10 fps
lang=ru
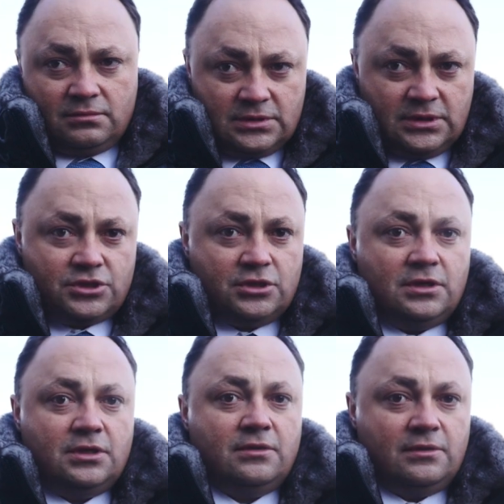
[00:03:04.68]
слышали,
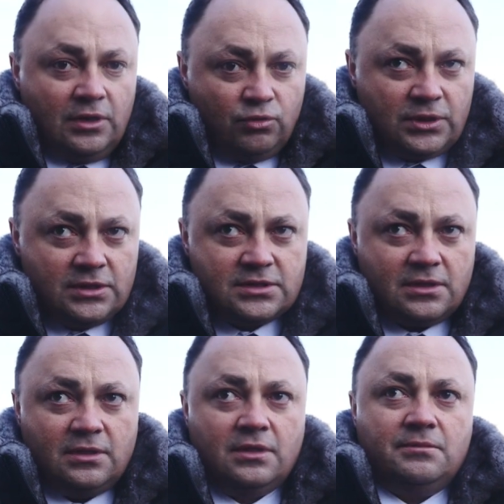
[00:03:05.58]
да, на
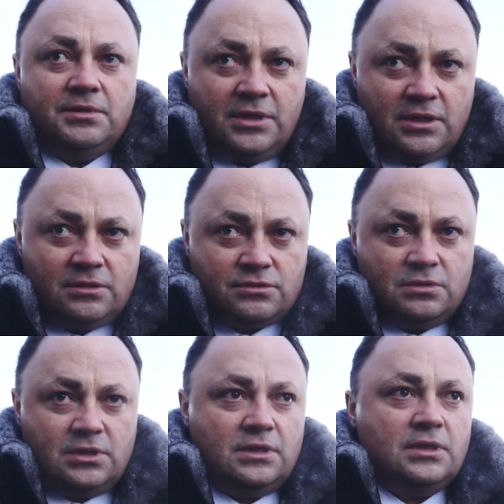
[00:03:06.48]
Уткинской переехали
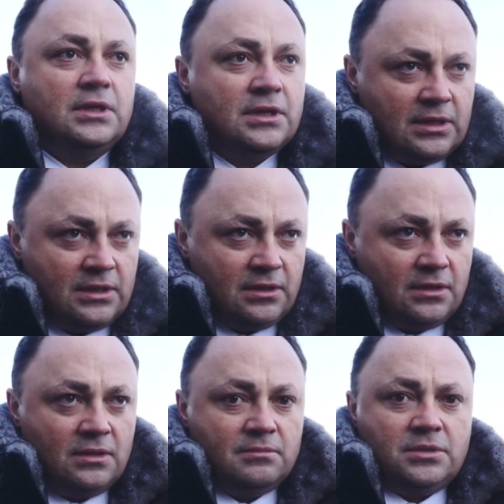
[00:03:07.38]
сюда и рады.
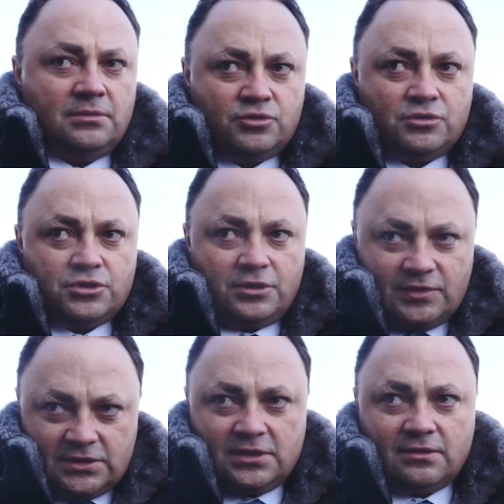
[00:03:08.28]
Потому что жить в
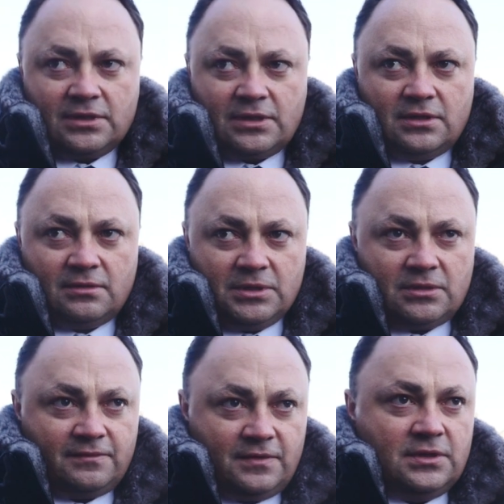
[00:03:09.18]
10 квадратных
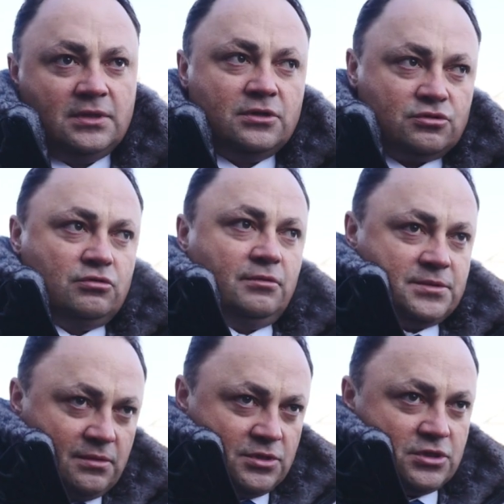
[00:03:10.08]
метров и с
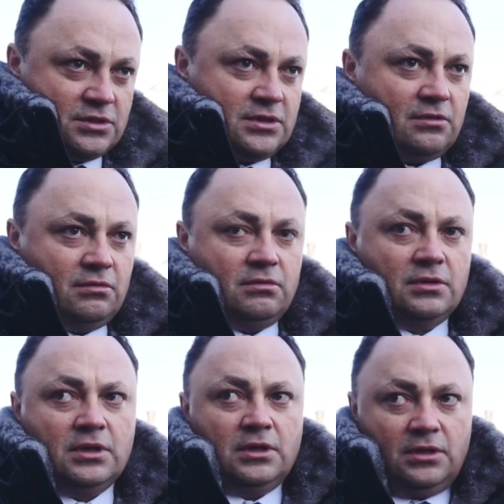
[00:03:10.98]
удобствами через дорогу
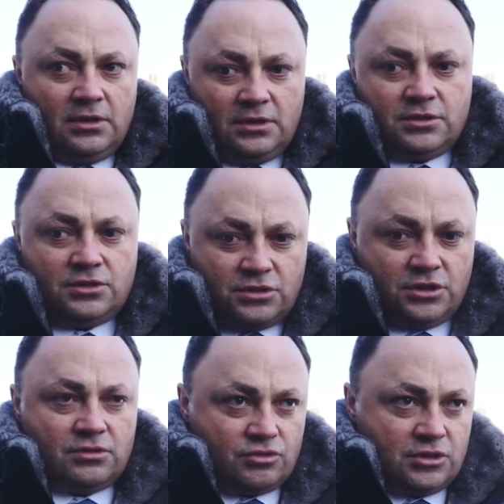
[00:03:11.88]
или
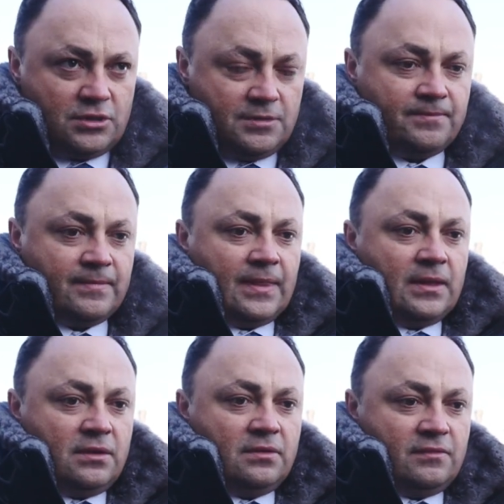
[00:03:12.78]
жить уже
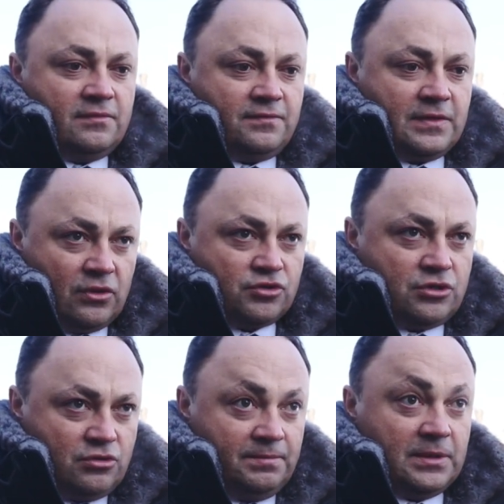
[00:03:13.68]
Э, в хорошей,
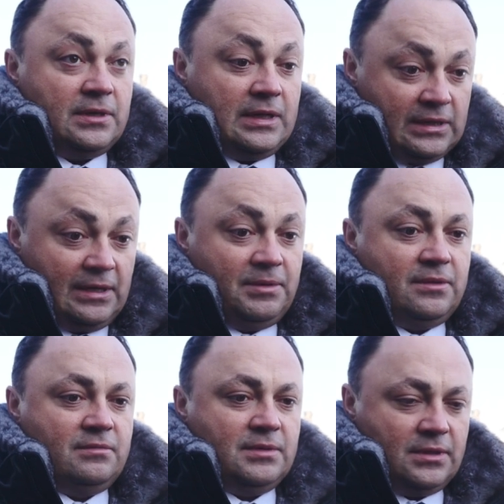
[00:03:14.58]
теплой,
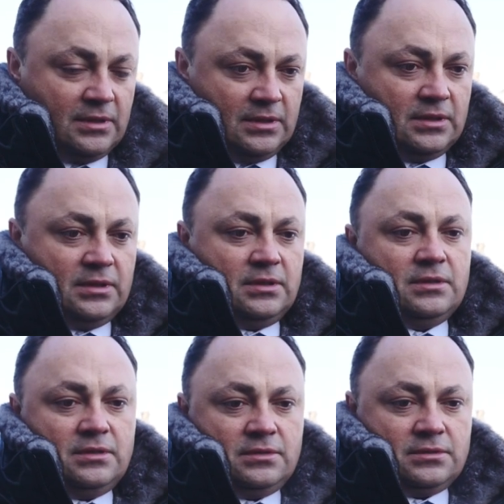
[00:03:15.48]
отапливаемой,
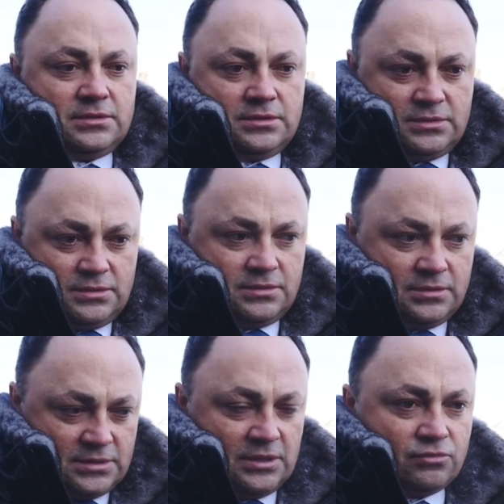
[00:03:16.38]
э, с
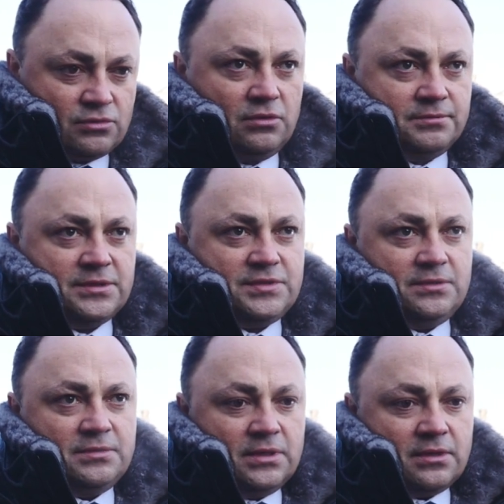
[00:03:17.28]
санузлом
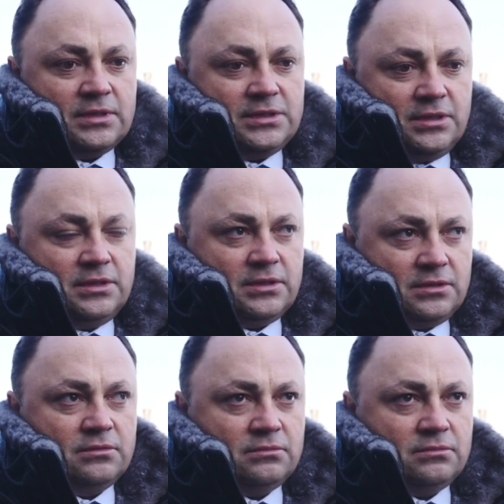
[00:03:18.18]
совсем квартире, это